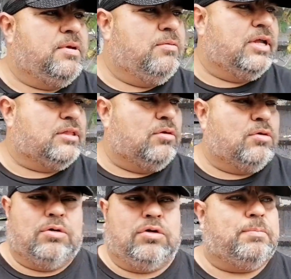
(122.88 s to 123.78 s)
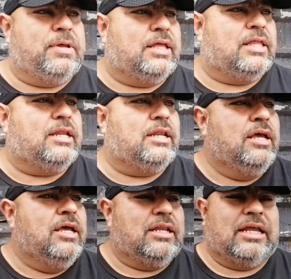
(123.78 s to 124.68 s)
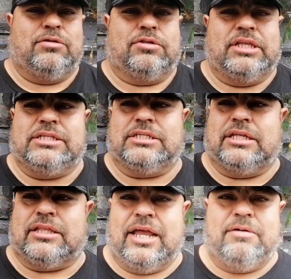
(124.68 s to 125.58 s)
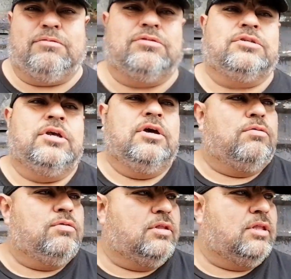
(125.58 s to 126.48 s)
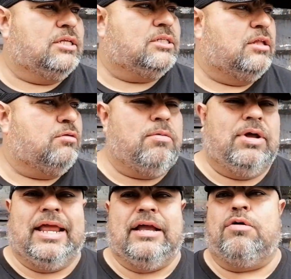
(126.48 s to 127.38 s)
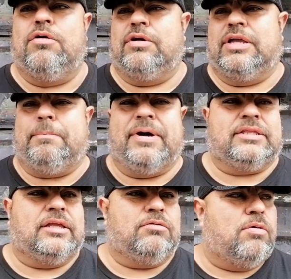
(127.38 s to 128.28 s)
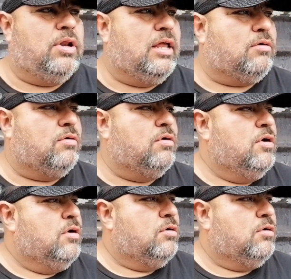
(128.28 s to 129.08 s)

en vivo y a todo color para dar las noticias que traemos, un este, nuevo elenco y aparte de nuevo elenco,